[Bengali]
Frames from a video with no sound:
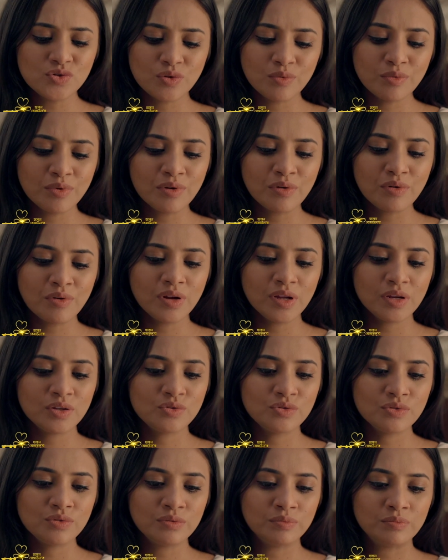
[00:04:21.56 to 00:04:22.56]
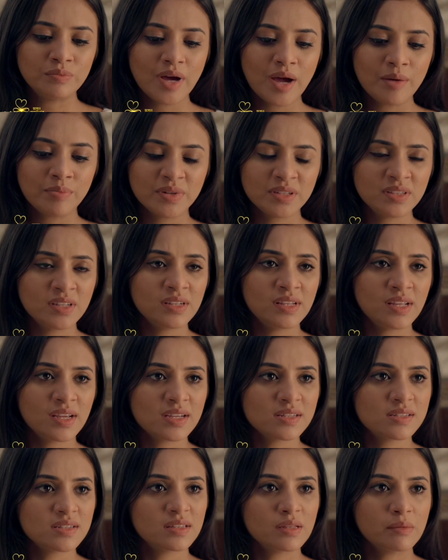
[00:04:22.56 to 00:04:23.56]
সময় করে একটু আপনাদের
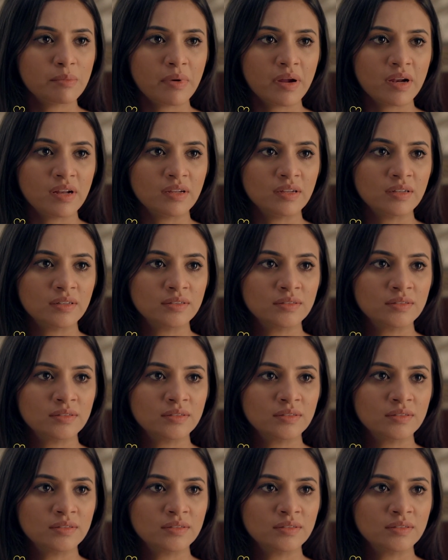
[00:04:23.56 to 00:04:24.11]
দেখে যেতে পারে